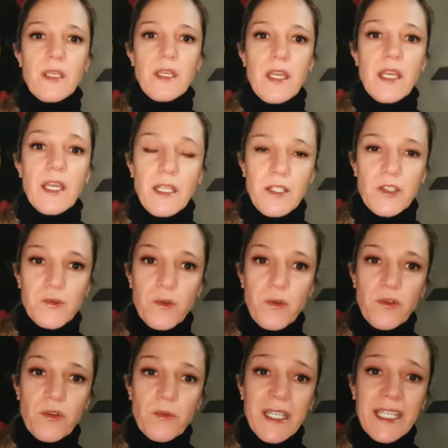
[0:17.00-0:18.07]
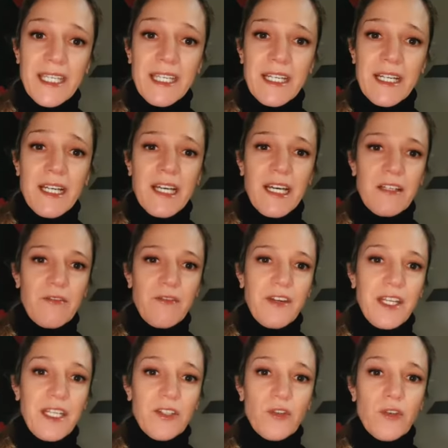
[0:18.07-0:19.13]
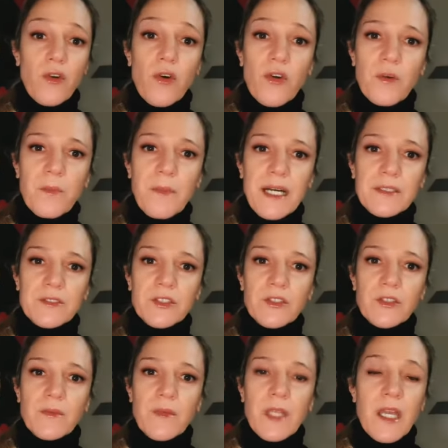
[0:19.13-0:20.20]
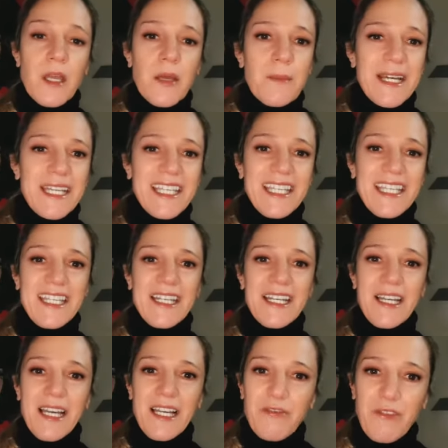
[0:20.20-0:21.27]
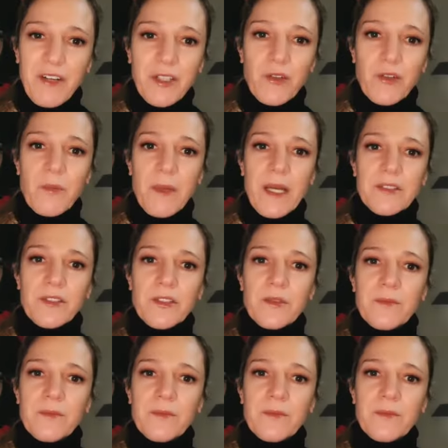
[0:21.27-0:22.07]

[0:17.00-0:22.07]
Il suo nome era Alfredo Ormando. Ma chi era Alfredo Ormando?